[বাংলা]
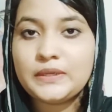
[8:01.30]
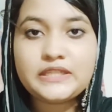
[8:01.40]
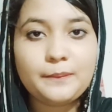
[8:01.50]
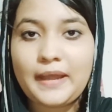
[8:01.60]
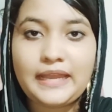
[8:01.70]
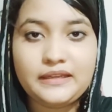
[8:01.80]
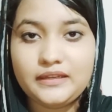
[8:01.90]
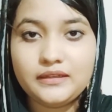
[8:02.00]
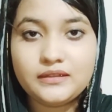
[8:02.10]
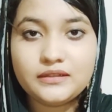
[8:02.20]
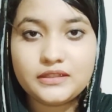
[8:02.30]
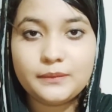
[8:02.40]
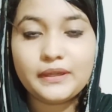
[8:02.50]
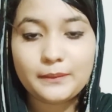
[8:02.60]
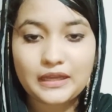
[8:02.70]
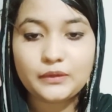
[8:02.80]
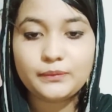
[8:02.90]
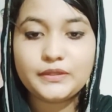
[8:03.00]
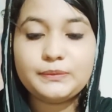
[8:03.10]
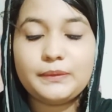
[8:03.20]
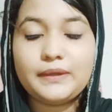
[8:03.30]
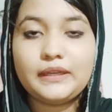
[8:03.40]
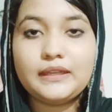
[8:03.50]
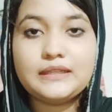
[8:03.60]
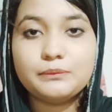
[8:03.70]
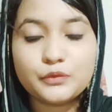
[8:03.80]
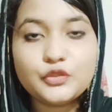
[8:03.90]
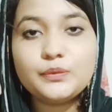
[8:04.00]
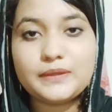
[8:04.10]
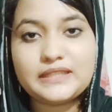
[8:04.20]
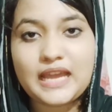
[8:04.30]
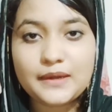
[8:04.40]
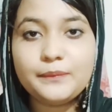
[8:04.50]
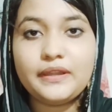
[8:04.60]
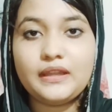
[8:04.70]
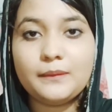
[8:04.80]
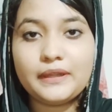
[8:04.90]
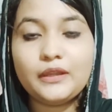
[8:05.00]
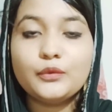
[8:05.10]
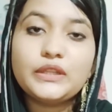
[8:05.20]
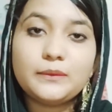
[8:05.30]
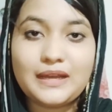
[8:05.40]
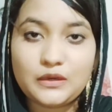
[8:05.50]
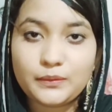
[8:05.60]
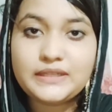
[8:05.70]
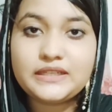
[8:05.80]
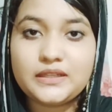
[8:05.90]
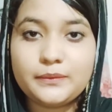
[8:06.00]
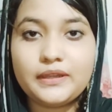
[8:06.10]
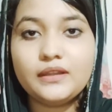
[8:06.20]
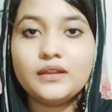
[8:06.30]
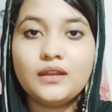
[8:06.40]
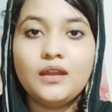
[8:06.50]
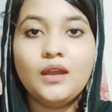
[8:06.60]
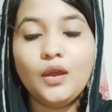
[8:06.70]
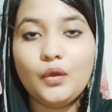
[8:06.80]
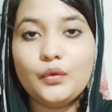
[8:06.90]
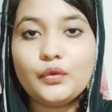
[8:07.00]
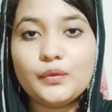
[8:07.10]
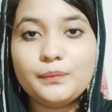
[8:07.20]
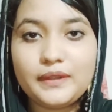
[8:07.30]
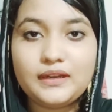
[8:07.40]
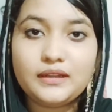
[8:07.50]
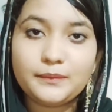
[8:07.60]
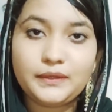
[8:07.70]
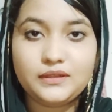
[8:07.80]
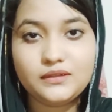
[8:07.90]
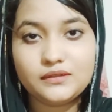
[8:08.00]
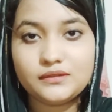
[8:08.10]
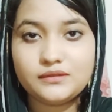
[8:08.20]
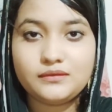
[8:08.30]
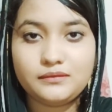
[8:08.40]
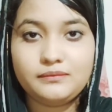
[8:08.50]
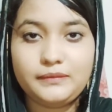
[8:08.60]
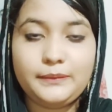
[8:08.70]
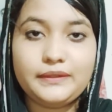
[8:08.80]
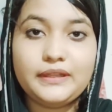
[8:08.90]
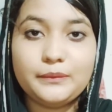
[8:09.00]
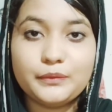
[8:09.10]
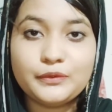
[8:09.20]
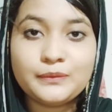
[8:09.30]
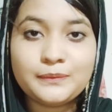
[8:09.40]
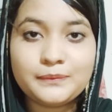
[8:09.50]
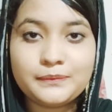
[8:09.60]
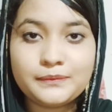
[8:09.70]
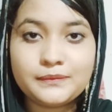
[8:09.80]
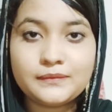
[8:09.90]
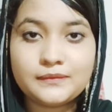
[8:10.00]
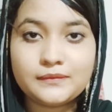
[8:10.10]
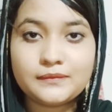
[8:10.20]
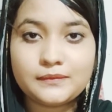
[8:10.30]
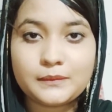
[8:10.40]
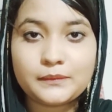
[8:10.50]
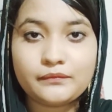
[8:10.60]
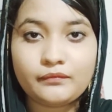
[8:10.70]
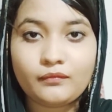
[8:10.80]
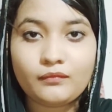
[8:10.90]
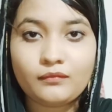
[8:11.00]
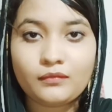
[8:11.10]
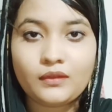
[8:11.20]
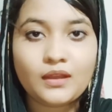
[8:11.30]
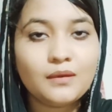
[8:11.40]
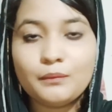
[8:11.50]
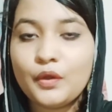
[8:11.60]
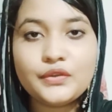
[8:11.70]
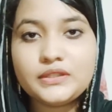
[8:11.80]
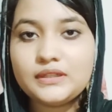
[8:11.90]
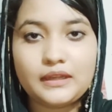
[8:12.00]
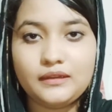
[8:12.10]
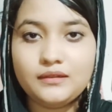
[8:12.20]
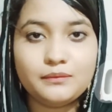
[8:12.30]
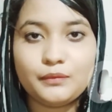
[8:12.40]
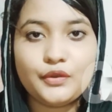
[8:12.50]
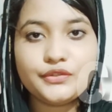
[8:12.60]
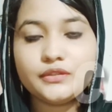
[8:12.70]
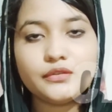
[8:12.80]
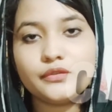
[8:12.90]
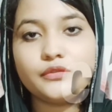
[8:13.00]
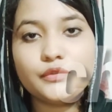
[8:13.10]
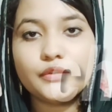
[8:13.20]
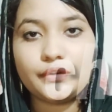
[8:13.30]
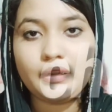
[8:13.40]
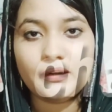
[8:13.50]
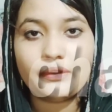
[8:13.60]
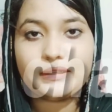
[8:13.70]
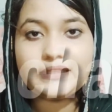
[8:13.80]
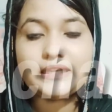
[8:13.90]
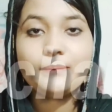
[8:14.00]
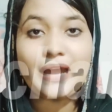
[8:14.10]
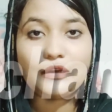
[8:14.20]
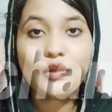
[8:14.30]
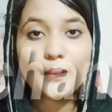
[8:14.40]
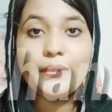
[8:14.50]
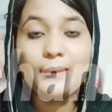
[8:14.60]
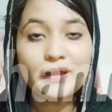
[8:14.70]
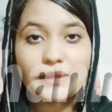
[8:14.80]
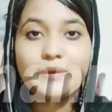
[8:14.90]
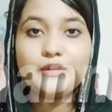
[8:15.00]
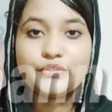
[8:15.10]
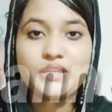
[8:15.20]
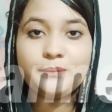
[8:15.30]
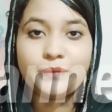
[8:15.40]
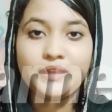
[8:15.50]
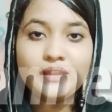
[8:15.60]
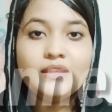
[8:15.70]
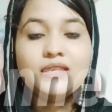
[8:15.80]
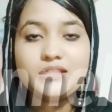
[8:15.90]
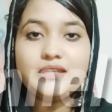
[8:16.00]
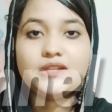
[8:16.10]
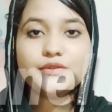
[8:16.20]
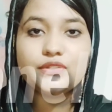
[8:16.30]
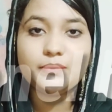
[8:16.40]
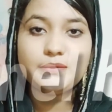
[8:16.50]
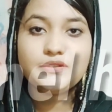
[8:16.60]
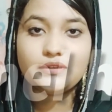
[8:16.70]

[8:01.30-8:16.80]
পাইনি যে আমাকে ভালোবাসবে আমাকে বুঝবে জানবে আমাকে অধিক ভালোবাসা দেবে ওরকম পেলে আমি ভেবে দেখব আচ্ছা বয়স বয়স নাই বয়স কোনো তুলনা নয় যে ভালো হবে আমাকে ভালো জানবে সেটা হচ্ছে বিষয়